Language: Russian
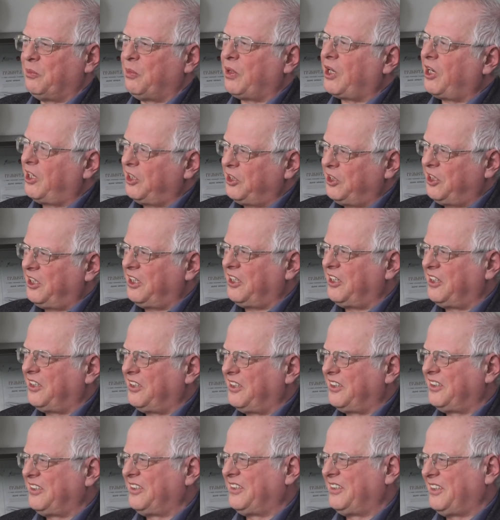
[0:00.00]
братья,
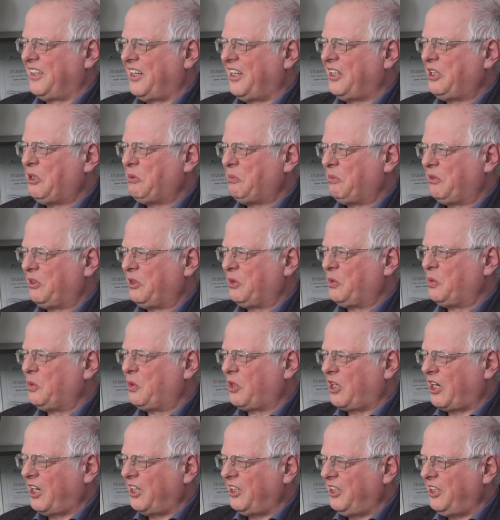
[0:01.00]
а именно
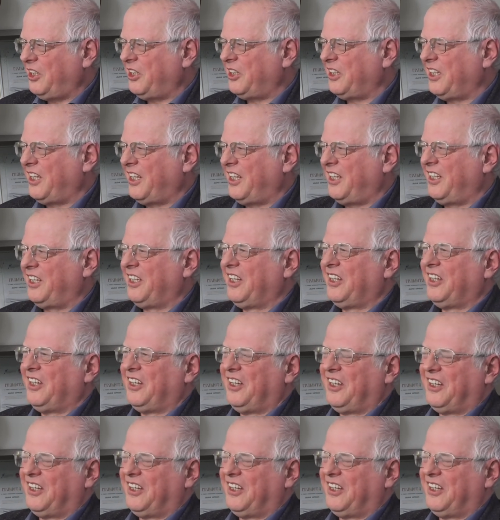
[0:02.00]
Украина,